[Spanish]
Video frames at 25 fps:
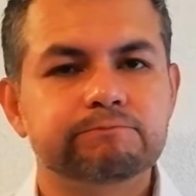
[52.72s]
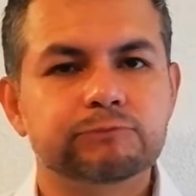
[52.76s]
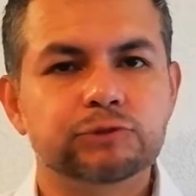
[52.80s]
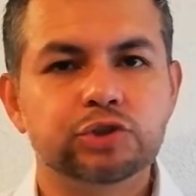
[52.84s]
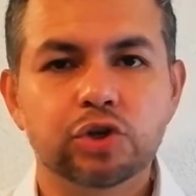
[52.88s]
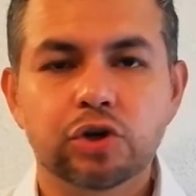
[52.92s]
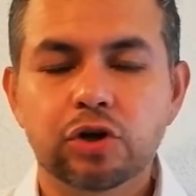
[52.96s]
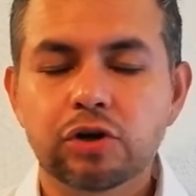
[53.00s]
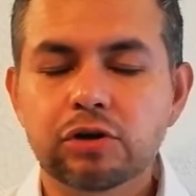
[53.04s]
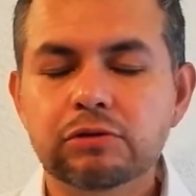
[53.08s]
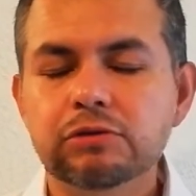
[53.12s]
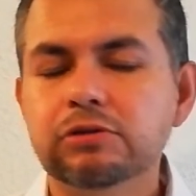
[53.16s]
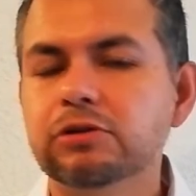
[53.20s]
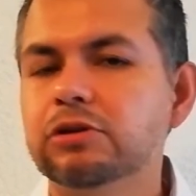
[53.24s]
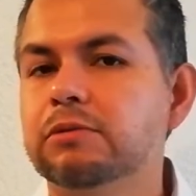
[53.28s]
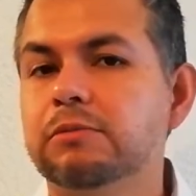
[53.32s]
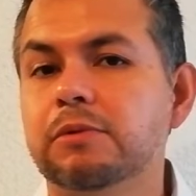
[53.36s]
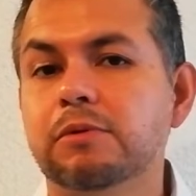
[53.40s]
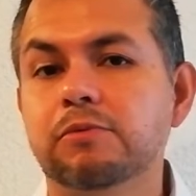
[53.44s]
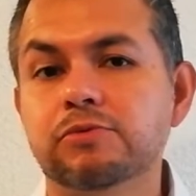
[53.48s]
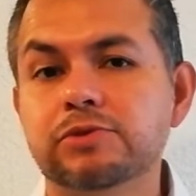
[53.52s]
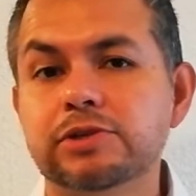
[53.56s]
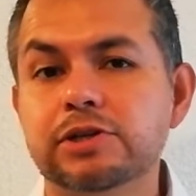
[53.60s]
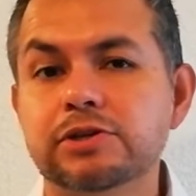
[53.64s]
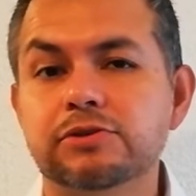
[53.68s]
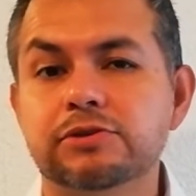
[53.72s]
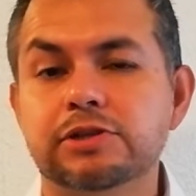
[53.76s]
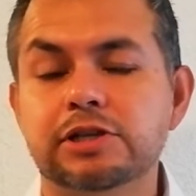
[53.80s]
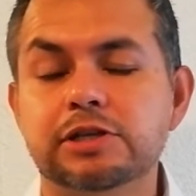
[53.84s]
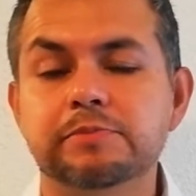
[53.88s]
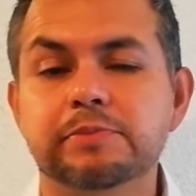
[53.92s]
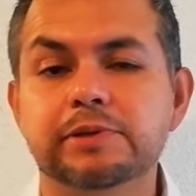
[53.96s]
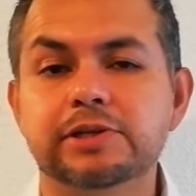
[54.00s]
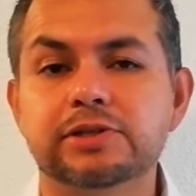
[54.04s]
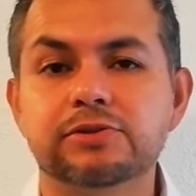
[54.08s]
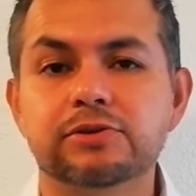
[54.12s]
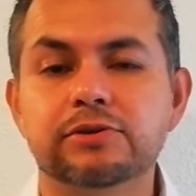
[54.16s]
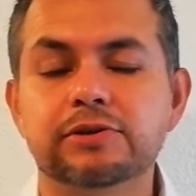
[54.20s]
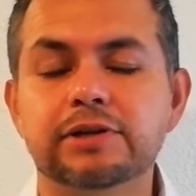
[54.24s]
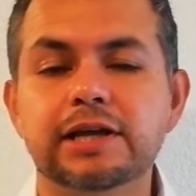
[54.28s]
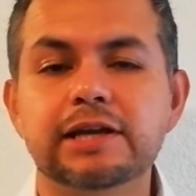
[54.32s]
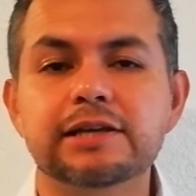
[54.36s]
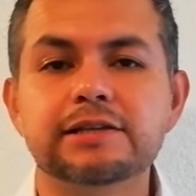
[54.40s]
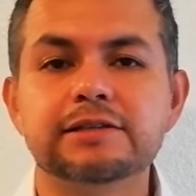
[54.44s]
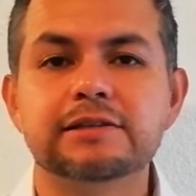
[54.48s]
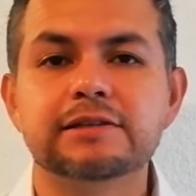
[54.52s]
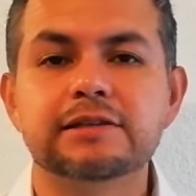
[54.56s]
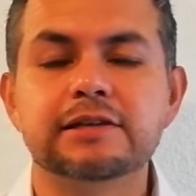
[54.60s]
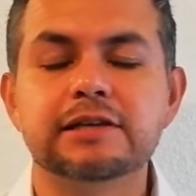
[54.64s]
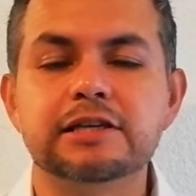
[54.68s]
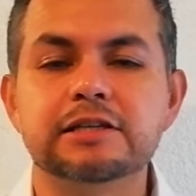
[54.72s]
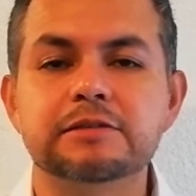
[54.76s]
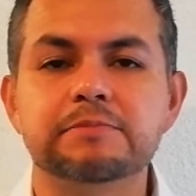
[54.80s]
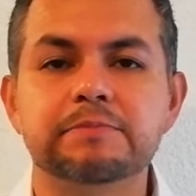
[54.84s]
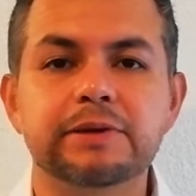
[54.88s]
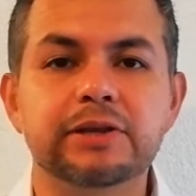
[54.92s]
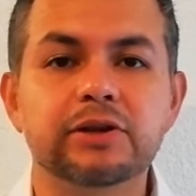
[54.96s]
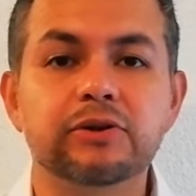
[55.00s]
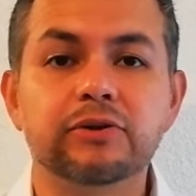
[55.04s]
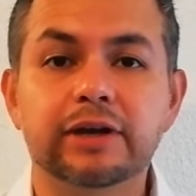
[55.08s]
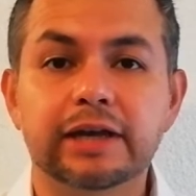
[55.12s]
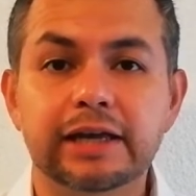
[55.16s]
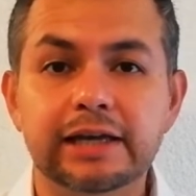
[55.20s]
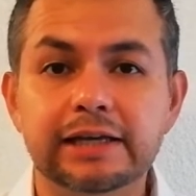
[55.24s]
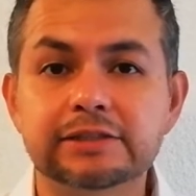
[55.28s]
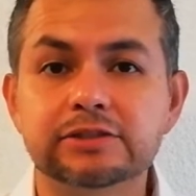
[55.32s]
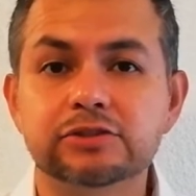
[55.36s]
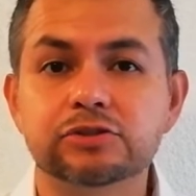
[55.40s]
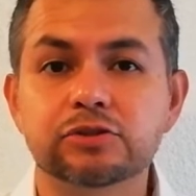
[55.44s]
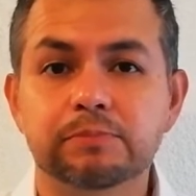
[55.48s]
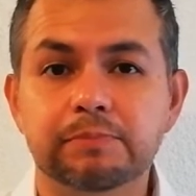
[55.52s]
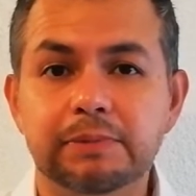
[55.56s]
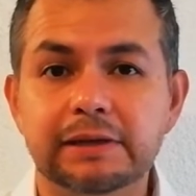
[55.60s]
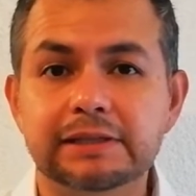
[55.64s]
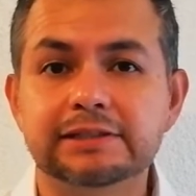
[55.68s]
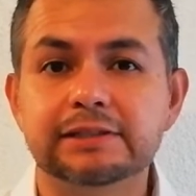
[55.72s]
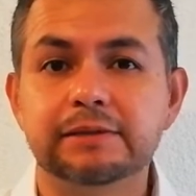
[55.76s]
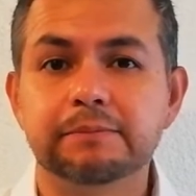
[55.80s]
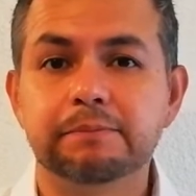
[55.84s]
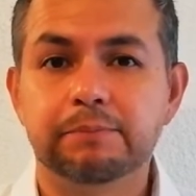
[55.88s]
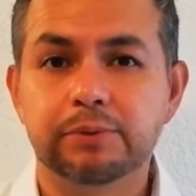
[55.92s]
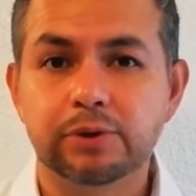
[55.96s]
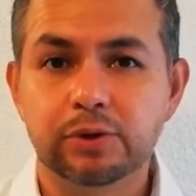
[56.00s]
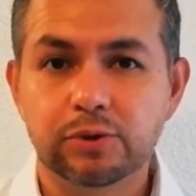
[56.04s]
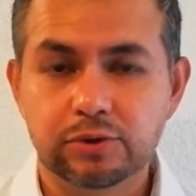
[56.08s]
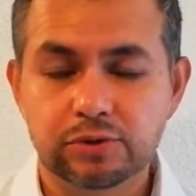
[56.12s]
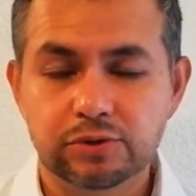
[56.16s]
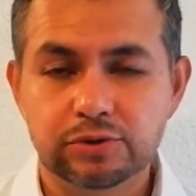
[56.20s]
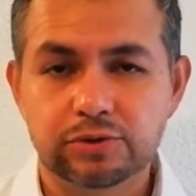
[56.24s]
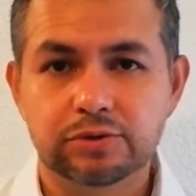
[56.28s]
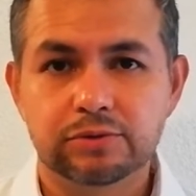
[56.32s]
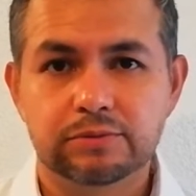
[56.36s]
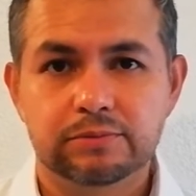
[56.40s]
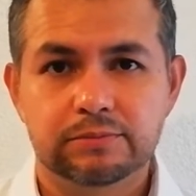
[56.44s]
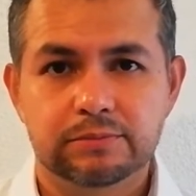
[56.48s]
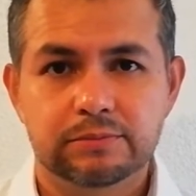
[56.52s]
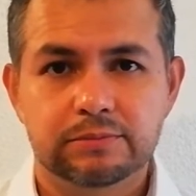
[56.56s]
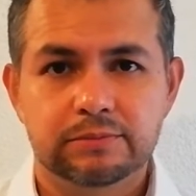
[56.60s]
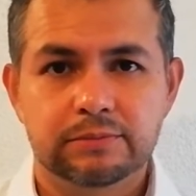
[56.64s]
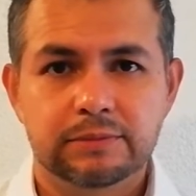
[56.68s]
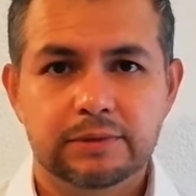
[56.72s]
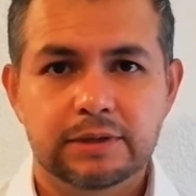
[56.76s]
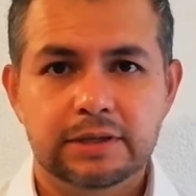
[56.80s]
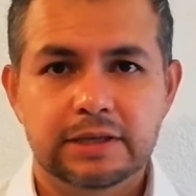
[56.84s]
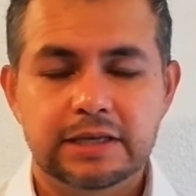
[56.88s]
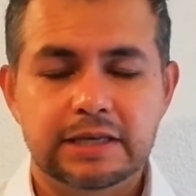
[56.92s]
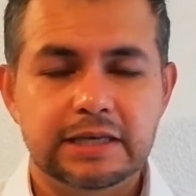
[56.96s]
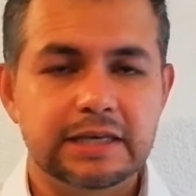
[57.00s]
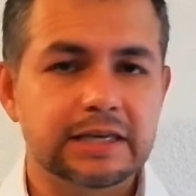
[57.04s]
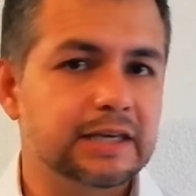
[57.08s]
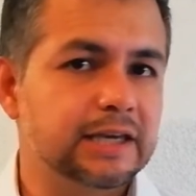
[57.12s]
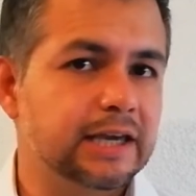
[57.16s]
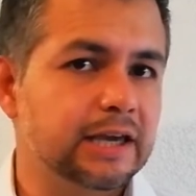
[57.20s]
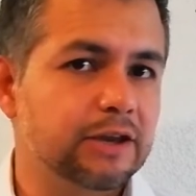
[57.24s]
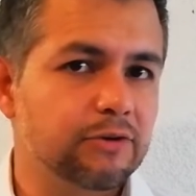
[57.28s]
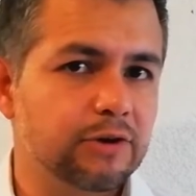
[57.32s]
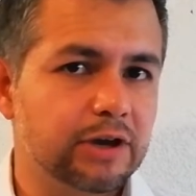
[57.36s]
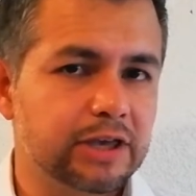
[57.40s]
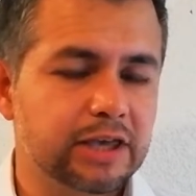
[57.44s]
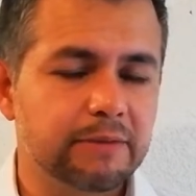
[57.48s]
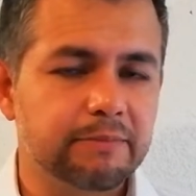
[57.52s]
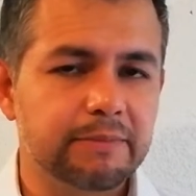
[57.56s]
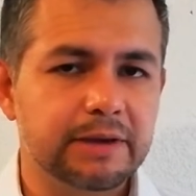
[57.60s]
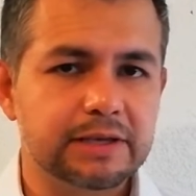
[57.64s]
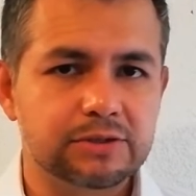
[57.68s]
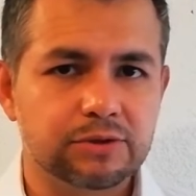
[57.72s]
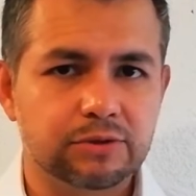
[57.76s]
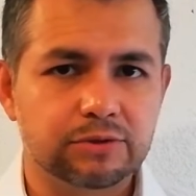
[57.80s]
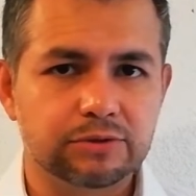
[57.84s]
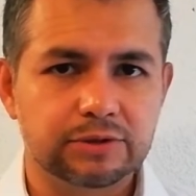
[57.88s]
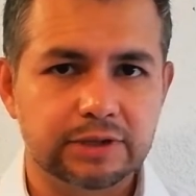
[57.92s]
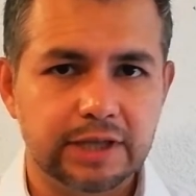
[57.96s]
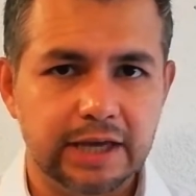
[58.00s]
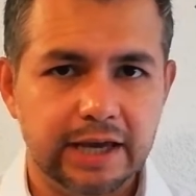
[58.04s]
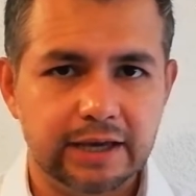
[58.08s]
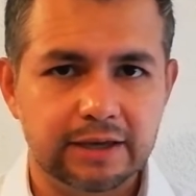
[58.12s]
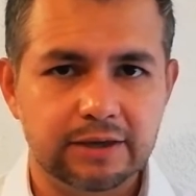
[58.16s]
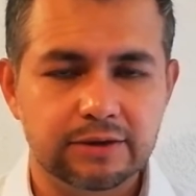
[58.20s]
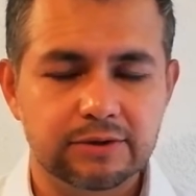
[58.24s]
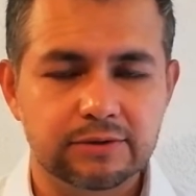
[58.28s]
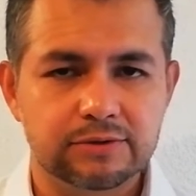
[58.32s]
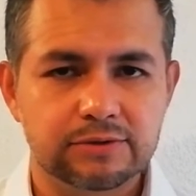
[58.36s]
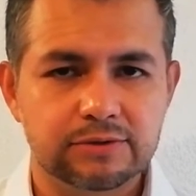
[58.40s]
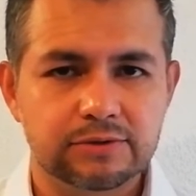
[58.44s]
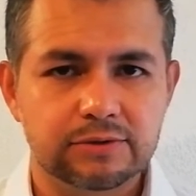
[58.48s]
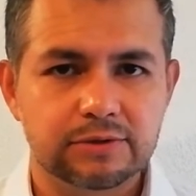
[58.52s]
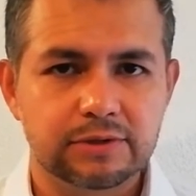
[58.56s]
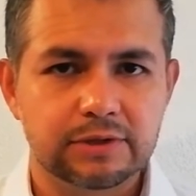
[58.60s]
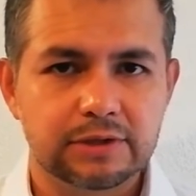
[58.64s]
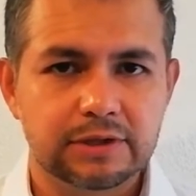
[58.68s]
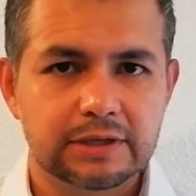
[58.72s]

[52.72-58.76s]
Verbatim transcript: Yo, como muchas otras personas, espero que esto pase pronto y que no haya más contagios.